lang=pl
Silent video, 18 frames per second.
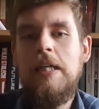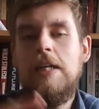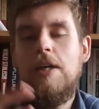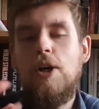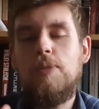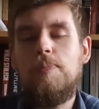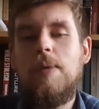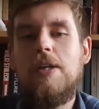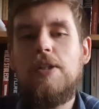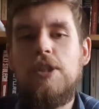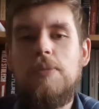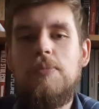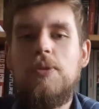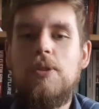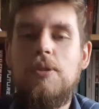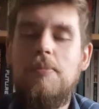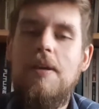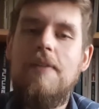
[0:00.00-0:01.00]
Od pierwszej
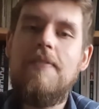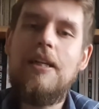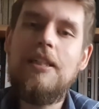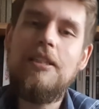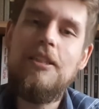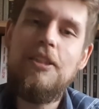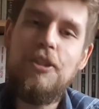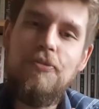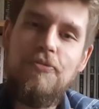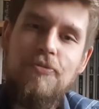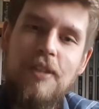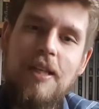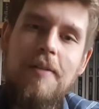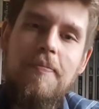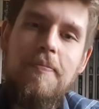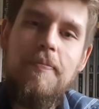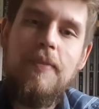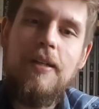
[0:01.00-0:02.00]
minuty miałem wrażenie, że
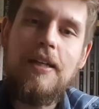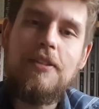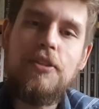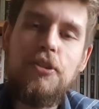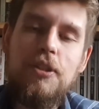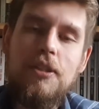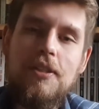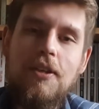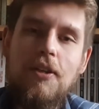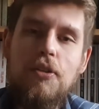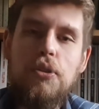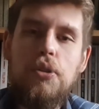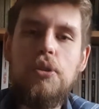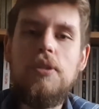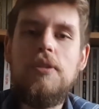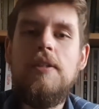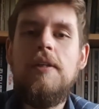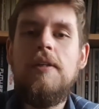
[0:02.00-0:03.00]
wiem, jak to się
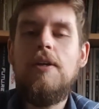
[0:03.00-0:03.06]
skończy.